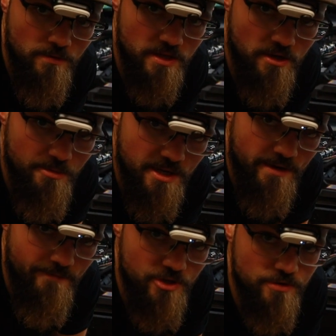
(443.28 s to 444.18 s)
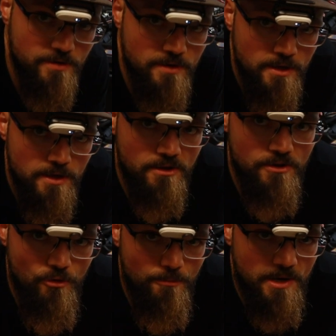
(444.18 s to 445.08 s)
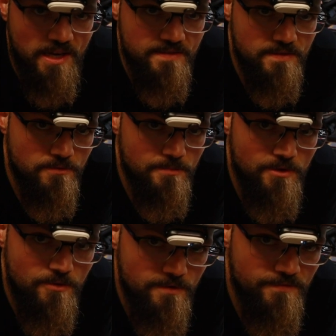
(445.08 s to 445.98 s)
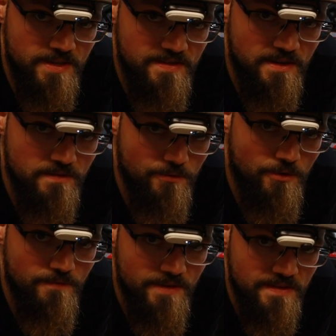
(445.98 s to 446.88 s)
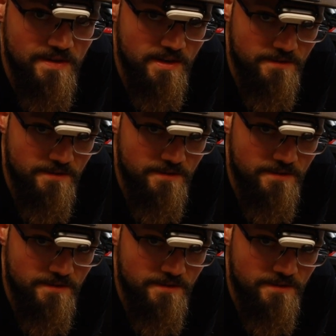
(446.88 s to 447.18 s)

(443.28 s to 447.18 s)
Und ich glaube, dann haben wir schon genug Platz, um mal irgendwie sehen zu können, was denn da